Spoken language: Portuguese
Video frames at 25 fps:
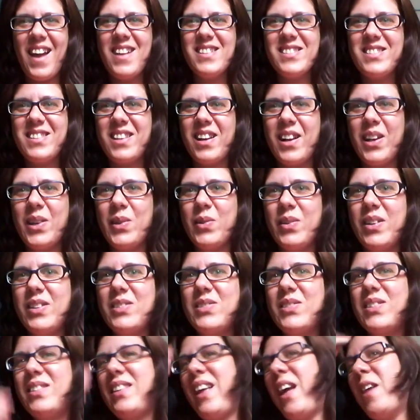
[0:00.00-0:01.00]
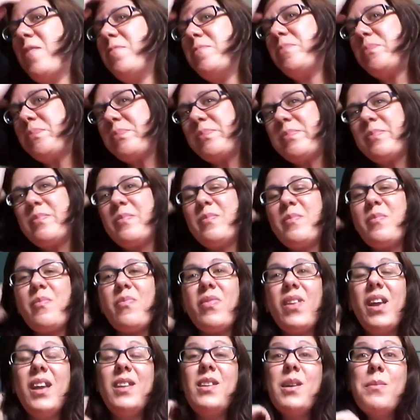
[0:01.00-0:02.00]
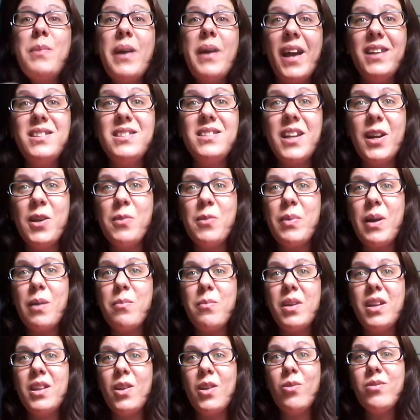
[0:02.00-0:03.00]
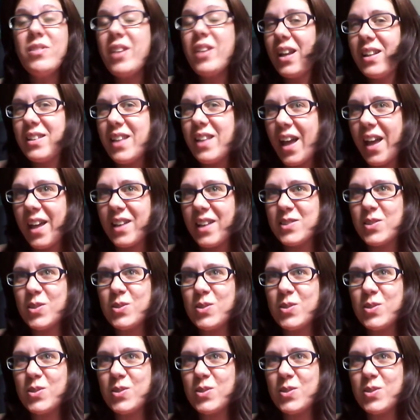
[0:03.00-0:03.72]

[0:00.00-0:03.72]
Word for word: é estranho isso, né? E também é estranho para mim não ter ideias.